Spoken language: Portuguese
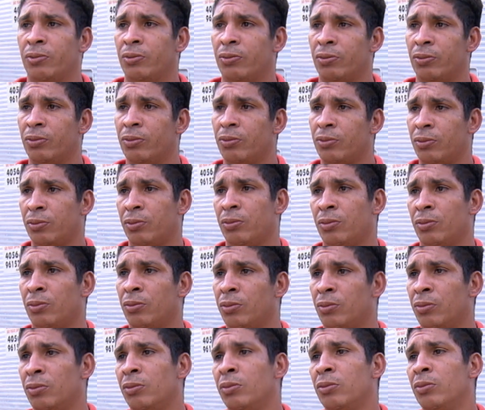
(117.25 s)
Você se
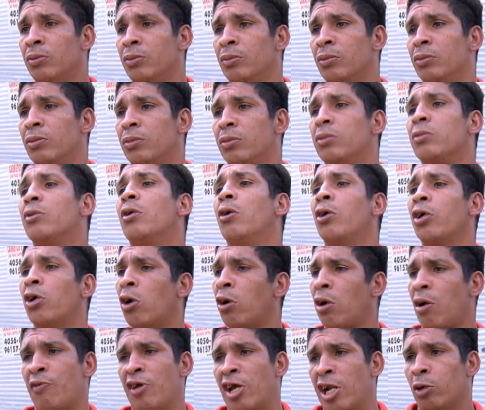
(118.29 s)
jogou debaixo do caminhão para
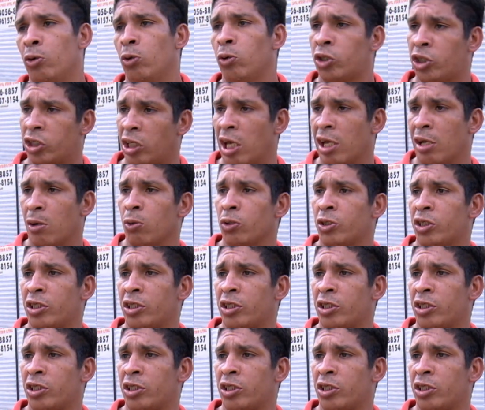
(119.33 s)
se proteger? O sangue, o